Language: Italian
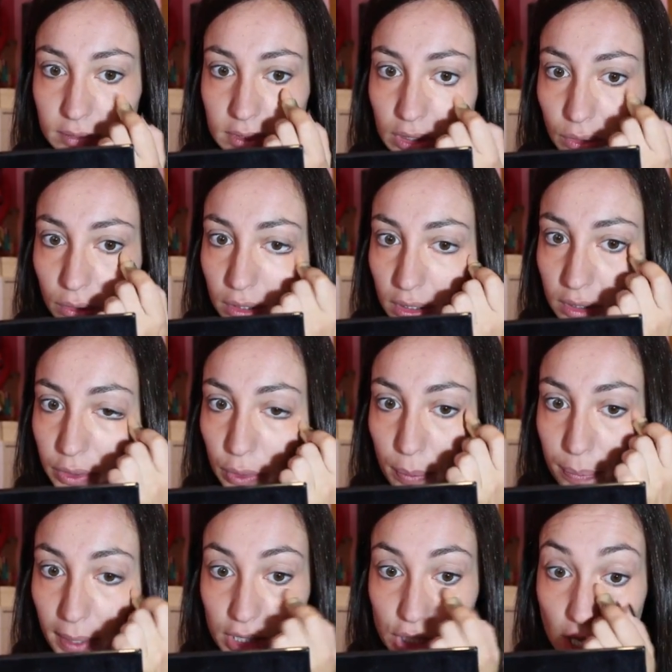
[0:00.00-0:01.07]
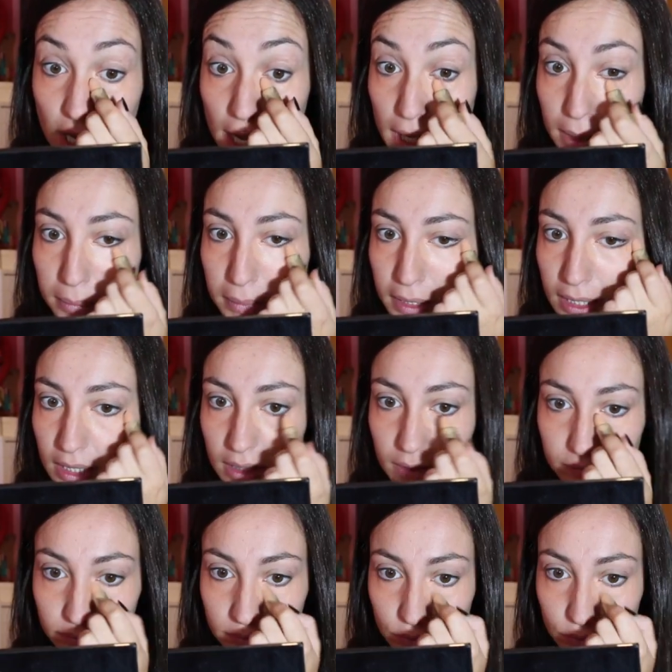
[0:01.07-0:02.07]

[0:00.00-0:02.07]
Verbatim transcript: di non, di non piacermi, di,